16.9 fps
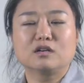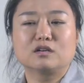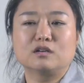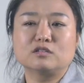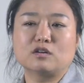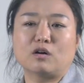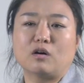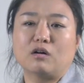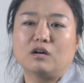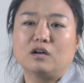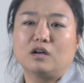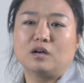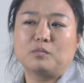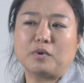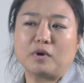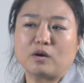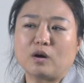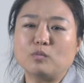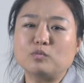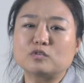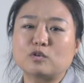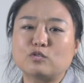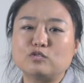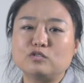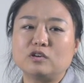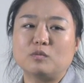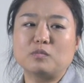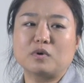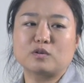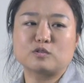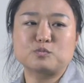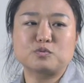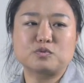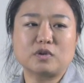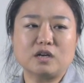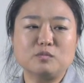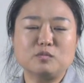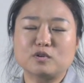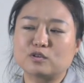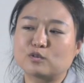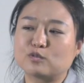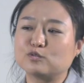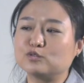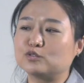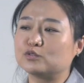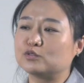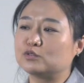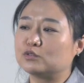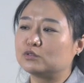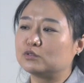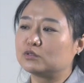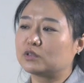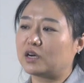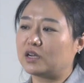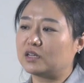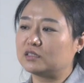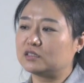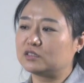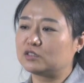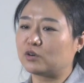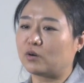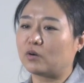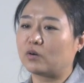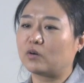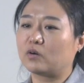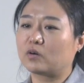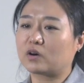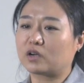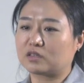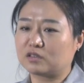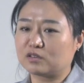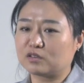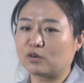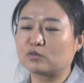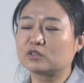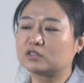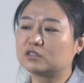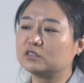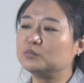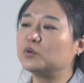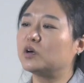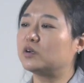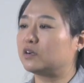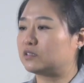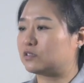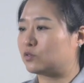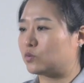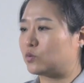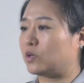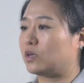그래서 백업으로 훈련받고 프라이머리로 우주 간 저 같은 경우는 그 면에서도